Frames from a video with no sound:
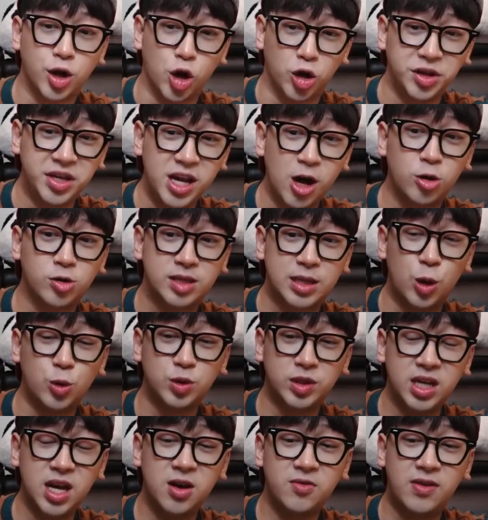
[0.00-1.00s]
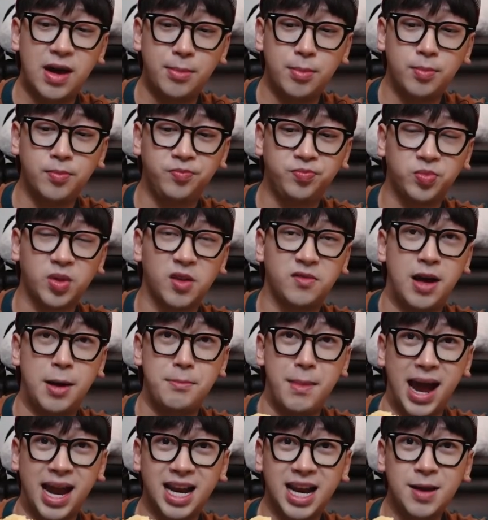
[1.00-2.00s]
nó nhiều sầu riêng và và
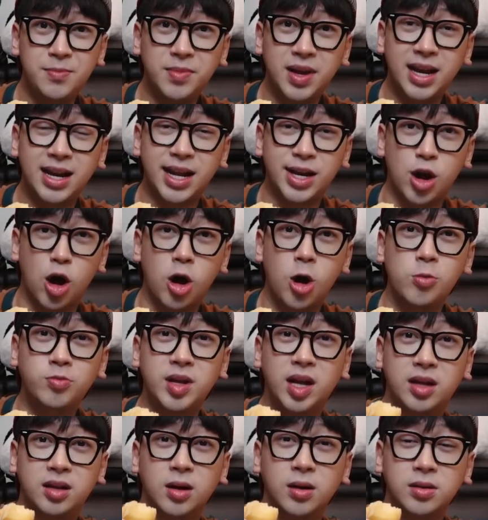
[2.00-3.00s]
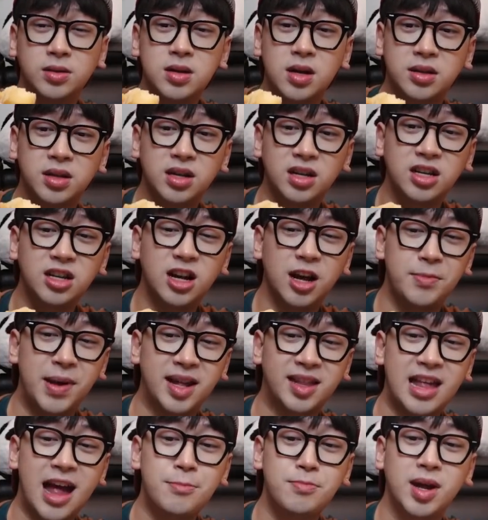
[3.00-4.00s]
bánh lắm nên là nó không thể cứng được nhưng cái
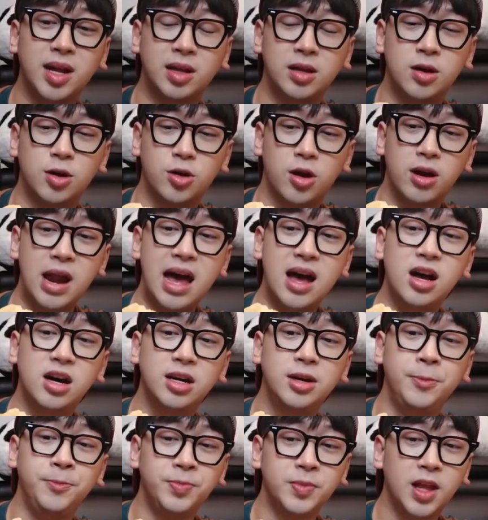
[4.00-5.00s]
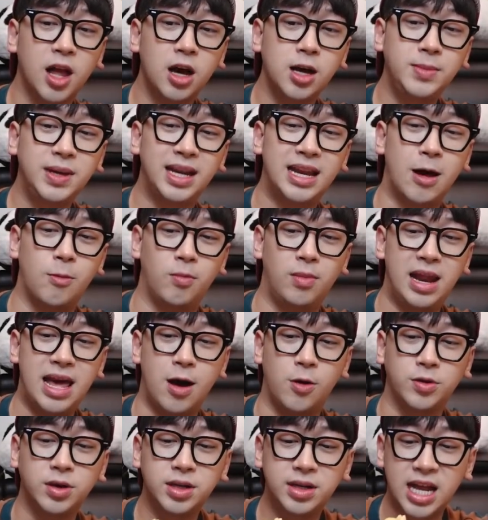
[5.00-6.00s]
bánh tát bình thường nó đang hơi hơi bị lỏng
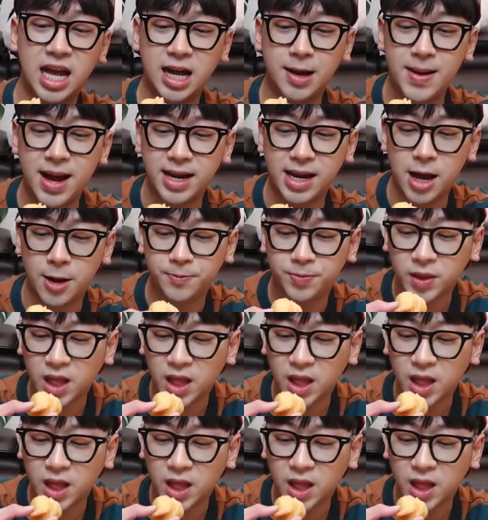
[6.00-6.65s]
lẻo như thế này các bạn ạ